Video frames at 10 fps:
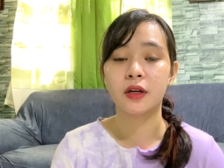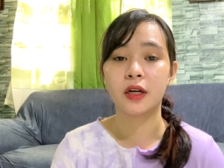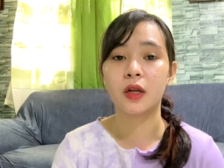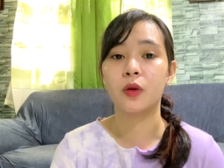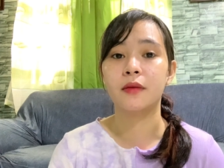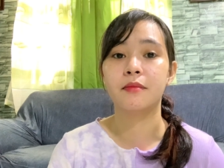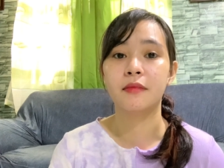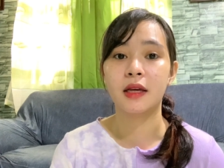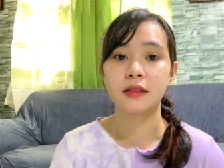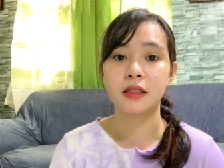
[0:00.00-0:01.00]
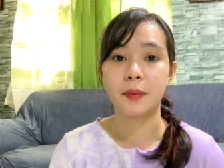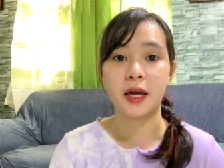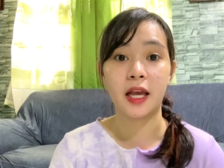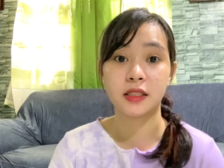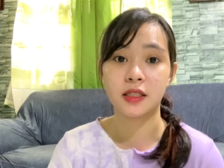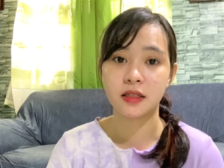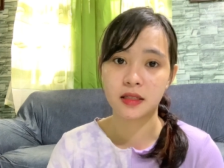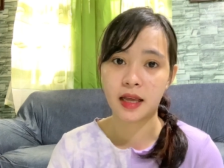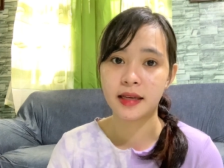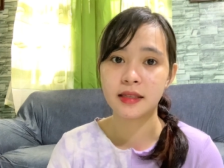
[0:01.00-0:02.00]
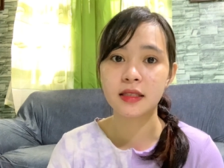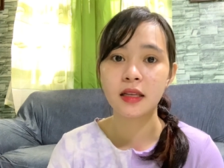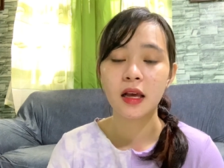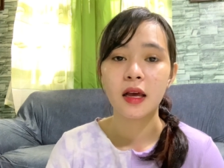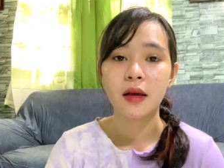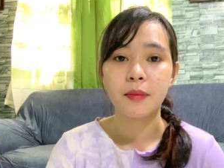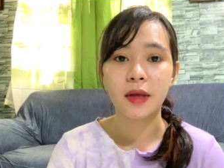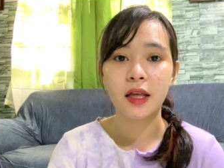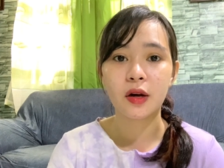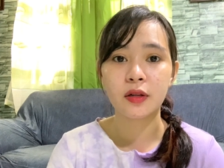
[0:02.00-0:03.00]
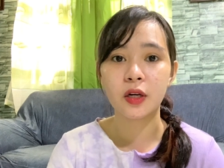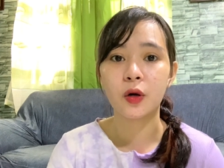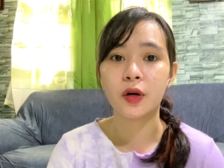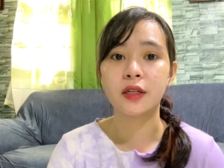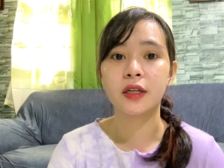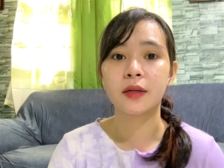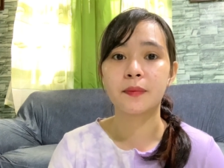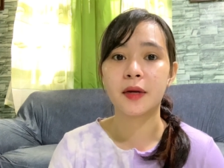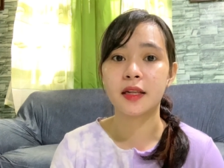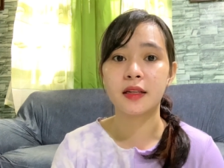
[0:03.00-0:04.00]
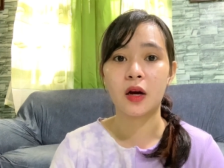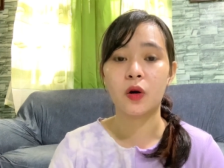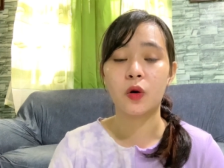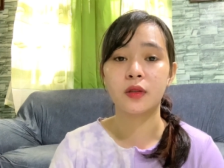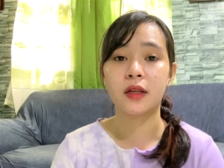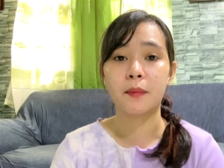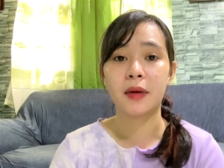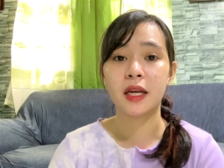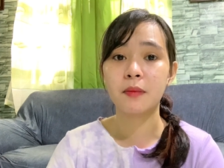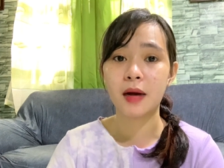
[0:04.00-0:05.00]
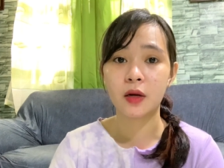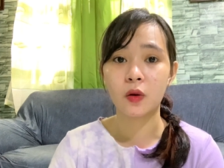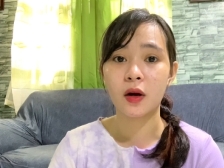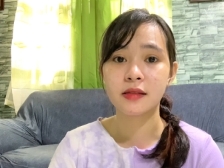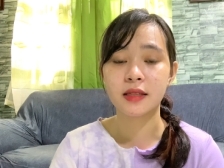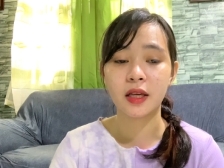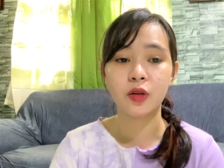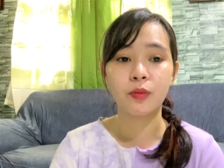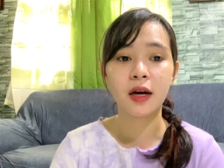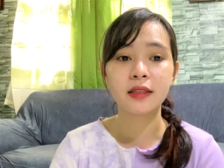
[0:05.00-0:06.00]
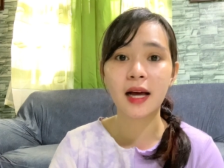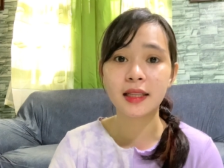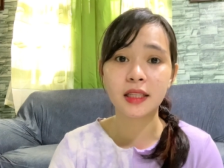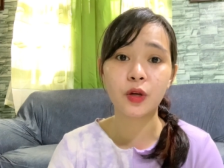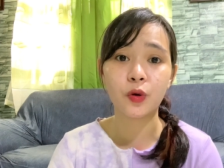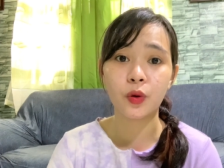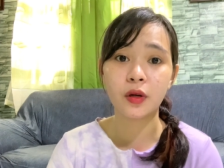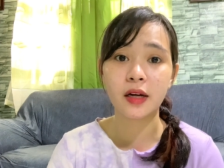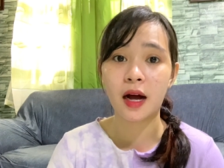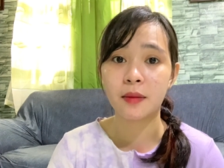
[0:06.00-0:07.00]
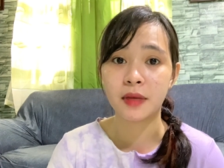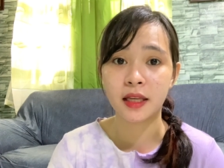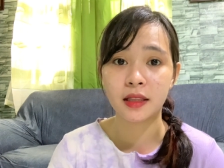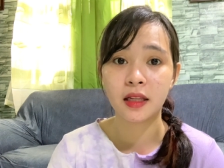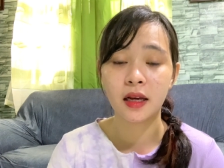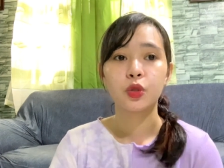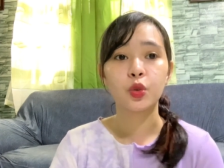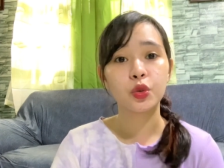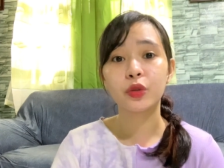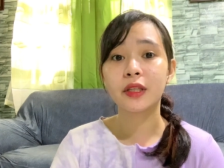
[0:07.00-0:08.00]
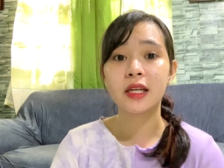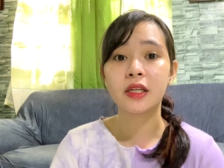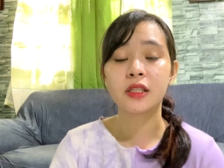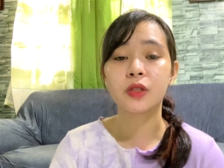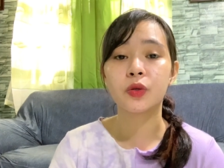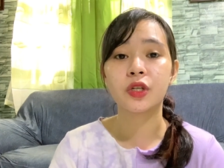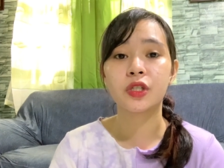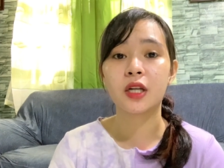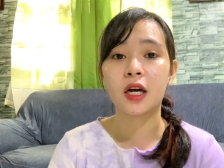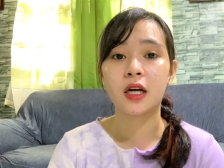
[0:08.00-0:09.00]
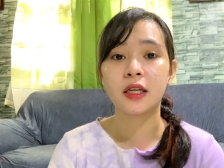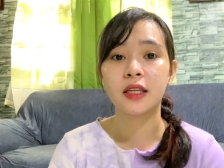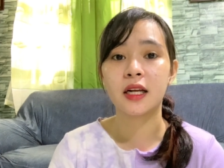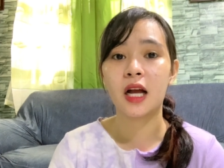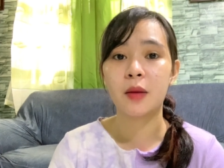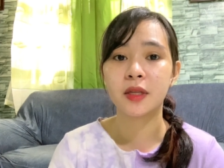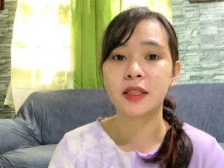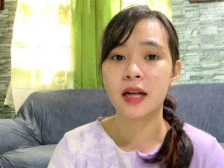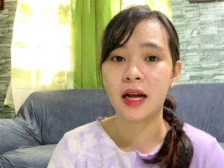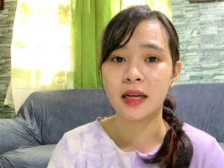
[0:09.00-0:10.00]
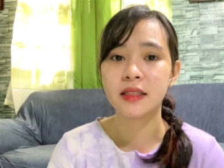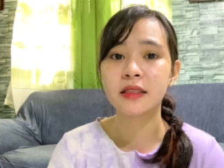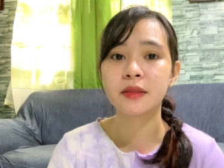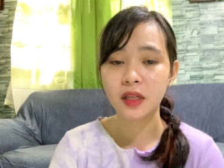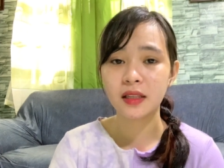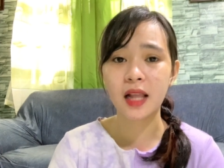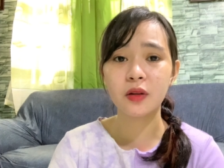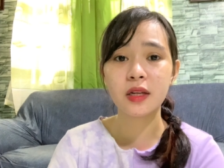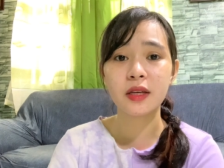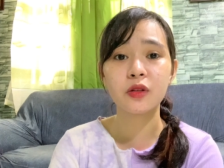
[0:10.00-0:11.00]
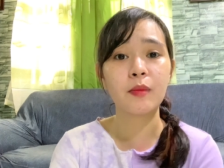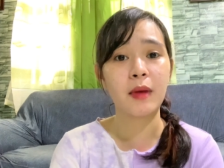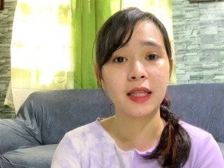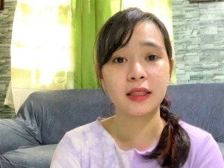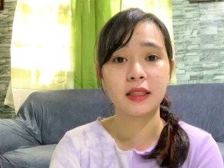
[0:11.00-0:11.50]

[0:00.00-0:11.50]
or equipment sa pag-exercise. Pero nag-order pa rin ako ng panibago kasi yung mga dati kong gamit, 2 to 3 years ko na siyang ginagamit guys. Lalo na yung mat